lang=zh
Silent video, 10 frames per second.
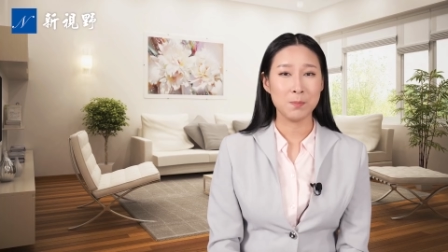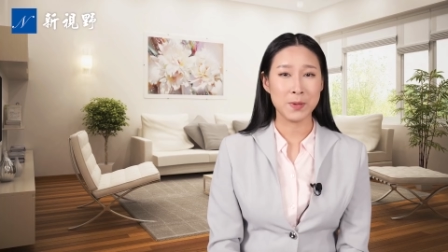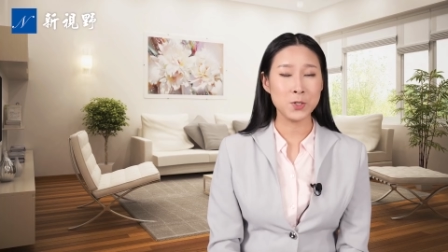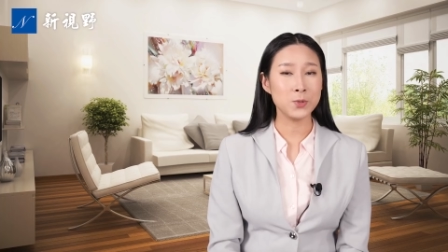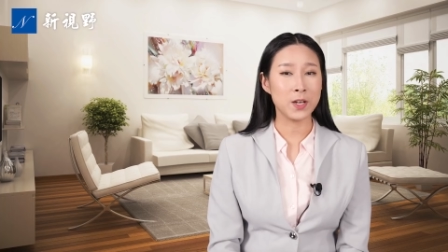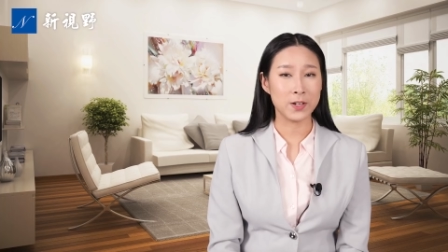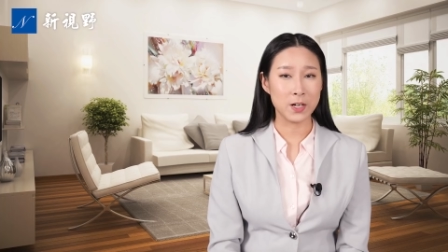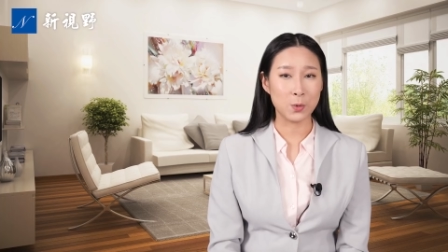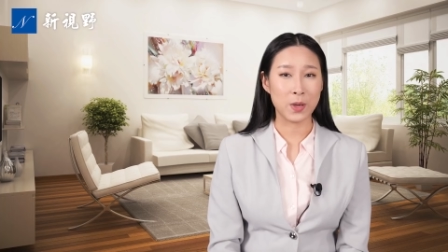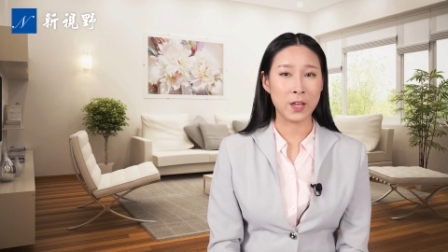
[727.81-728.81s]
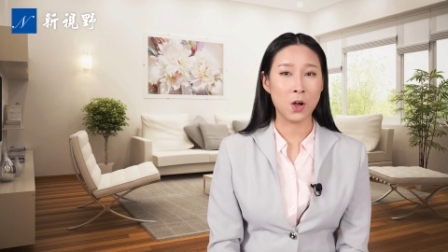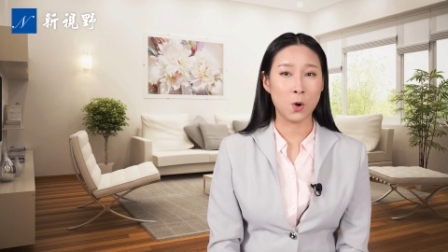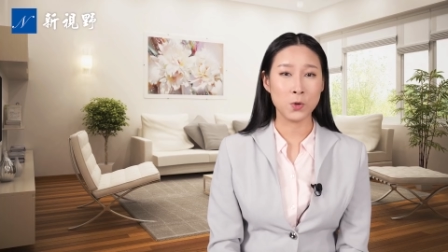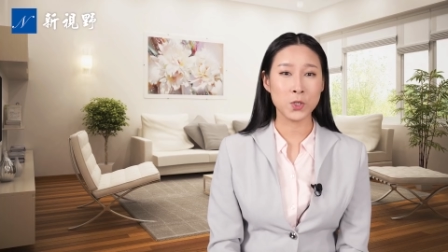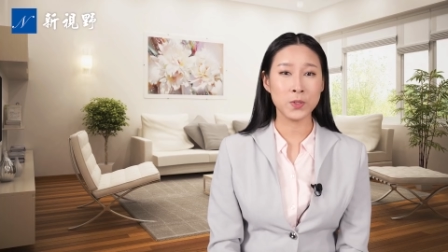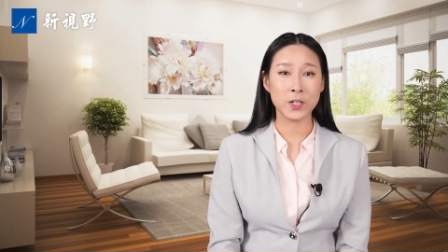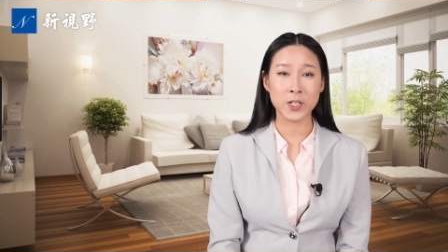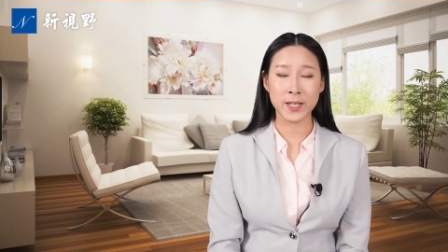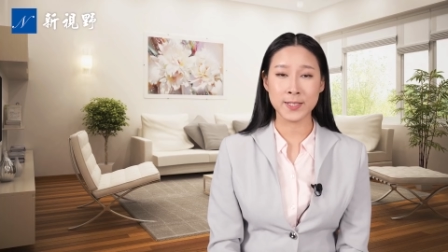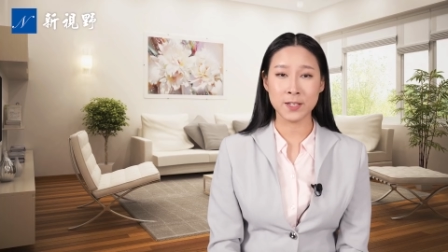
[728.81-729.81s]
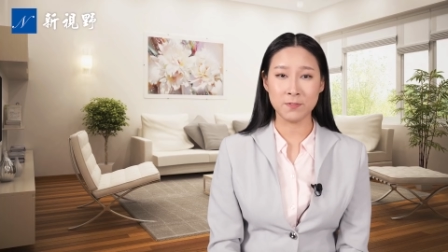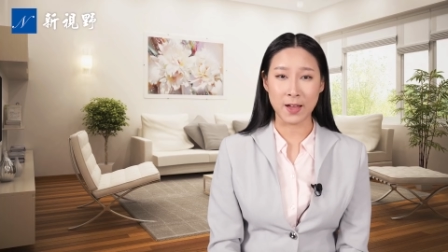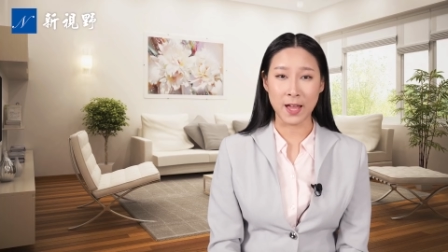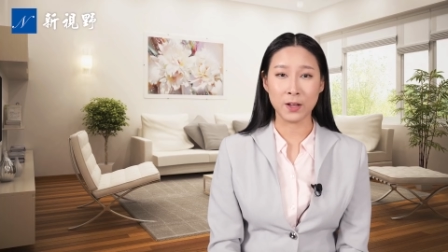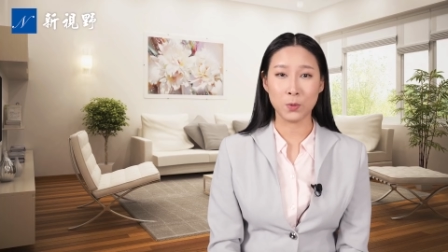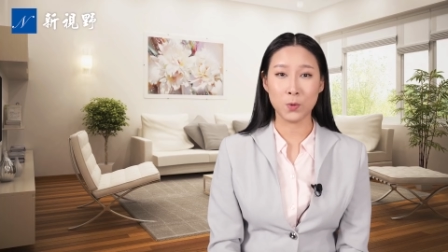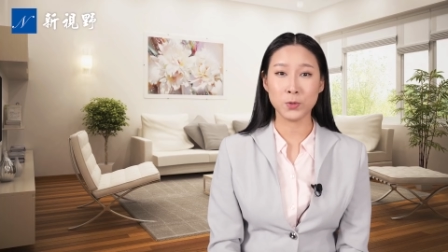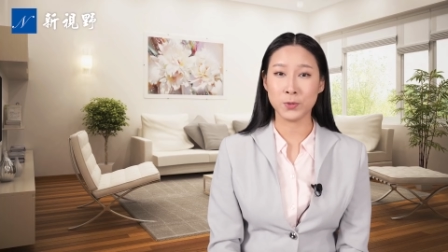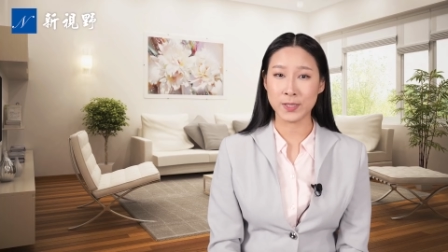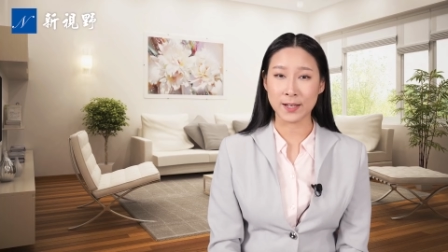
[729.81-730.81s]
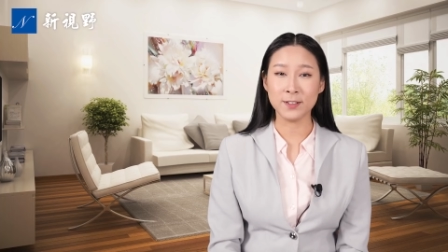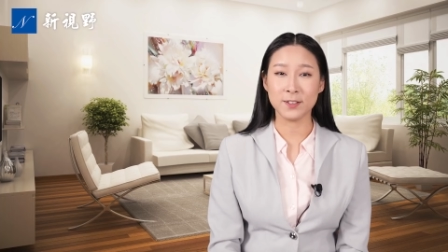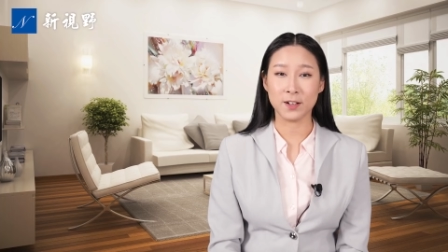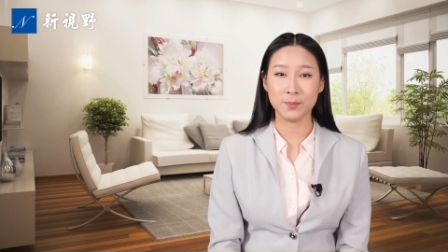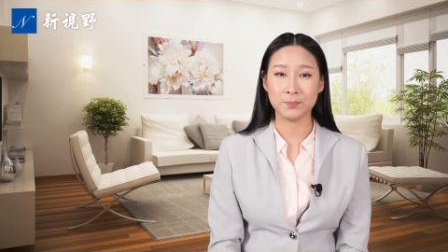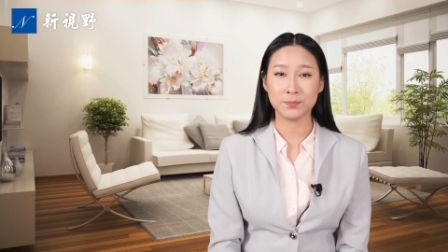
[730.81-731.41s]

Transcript: 民主党认为，红州的这一些法案过于严格。